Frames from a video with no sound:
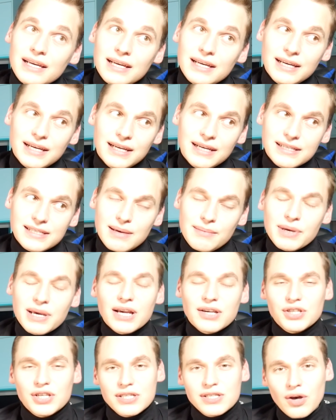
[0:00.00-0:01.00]
e,
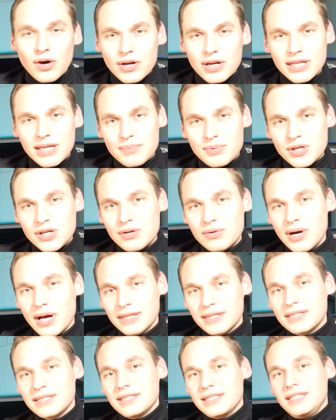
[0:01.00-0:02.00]
zamyka się SORY na
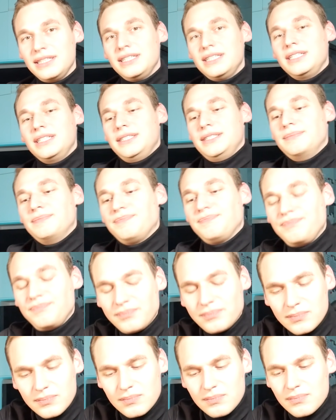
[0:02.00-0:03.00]
przykład i
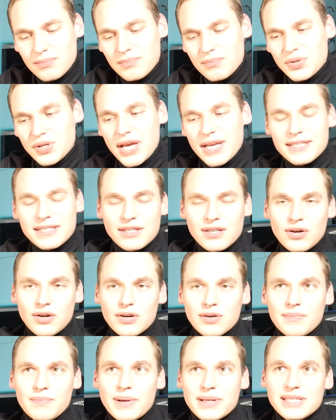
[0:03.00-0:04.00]
przez
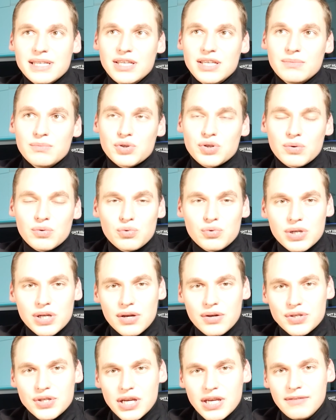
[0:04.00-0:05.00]
to pacjenci muszą dłużej
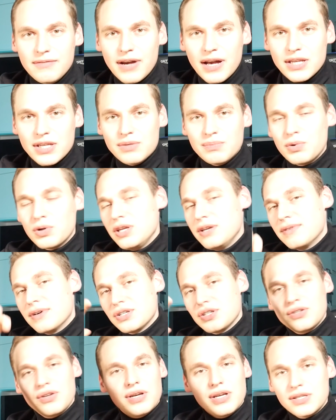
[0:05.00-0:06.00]
oczekiwać,
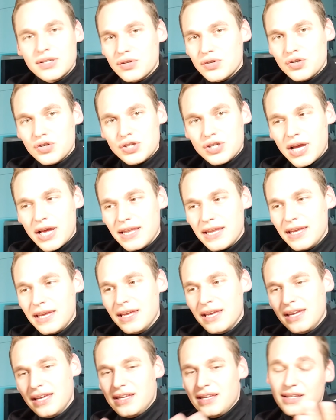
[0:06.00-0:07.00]
ponieważ Sory jest oczyszczany
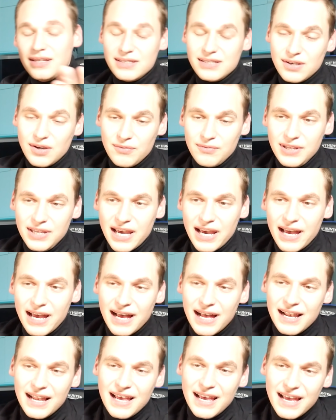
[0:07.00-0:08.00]
z covid
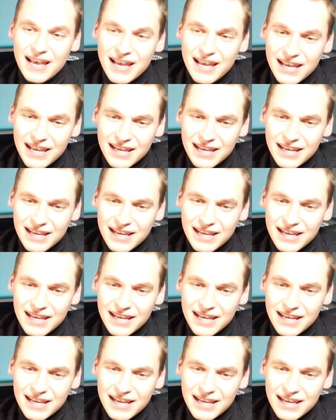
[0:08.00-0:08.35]
ale